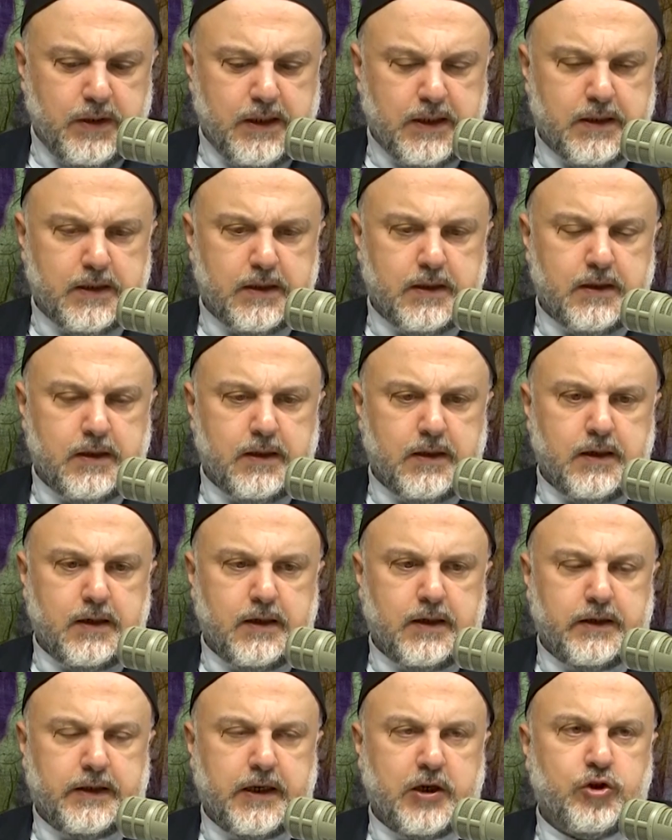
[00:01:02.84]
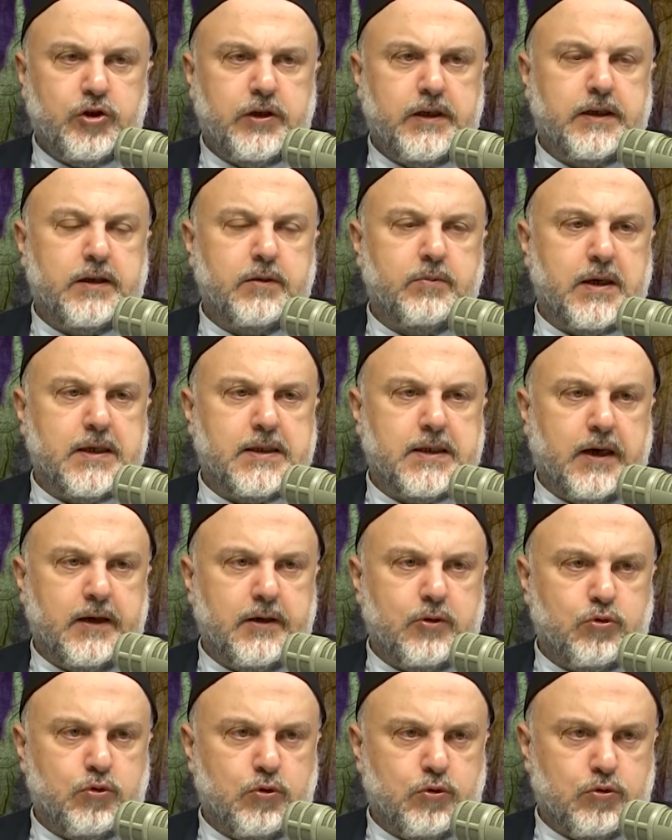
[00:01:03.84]
bir e, teşriki
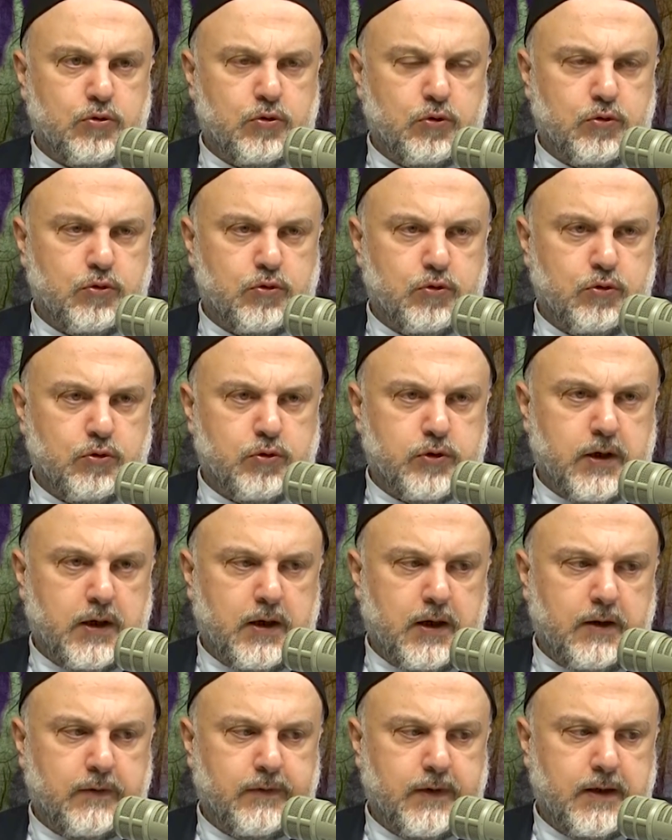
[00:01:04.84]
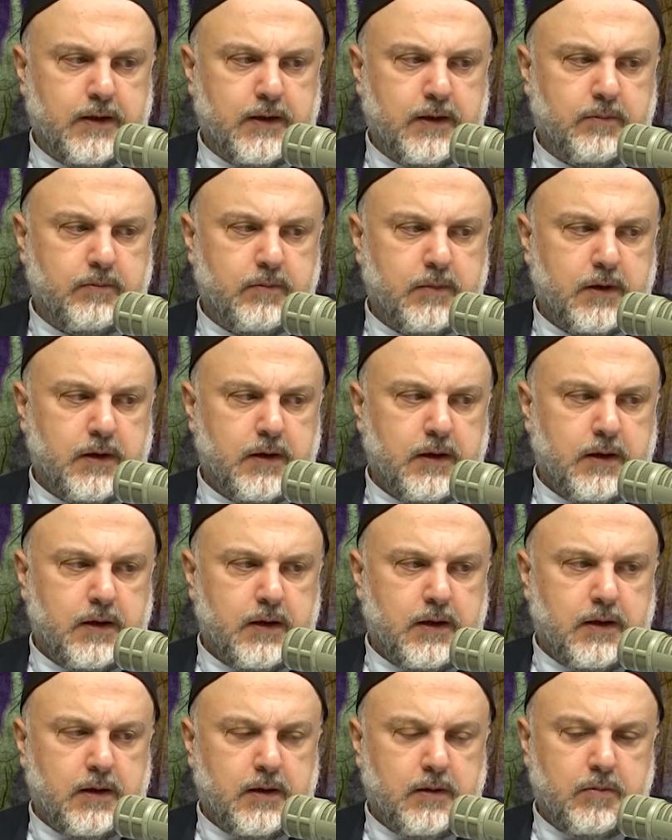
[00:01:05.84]
mesai söz konusuysa efendim
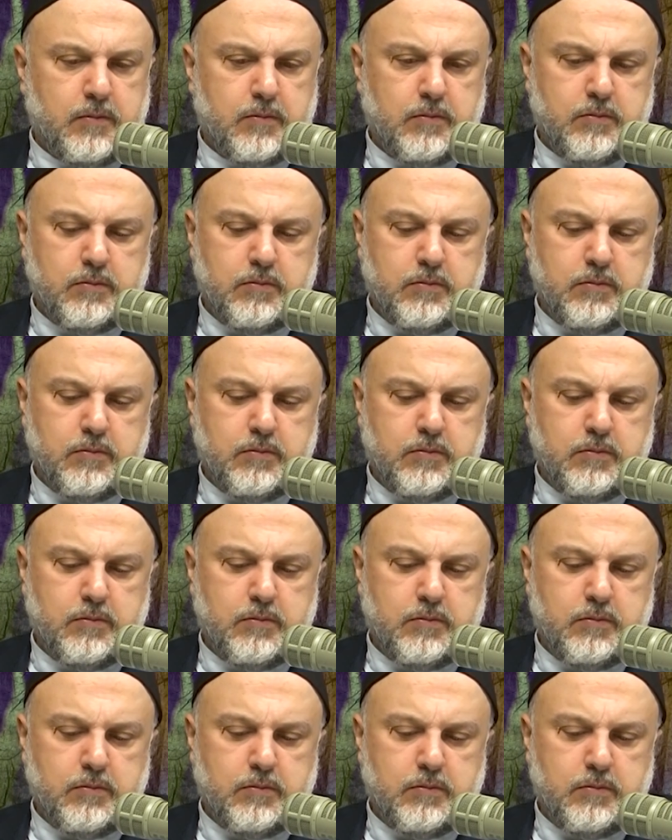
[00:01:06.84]
e,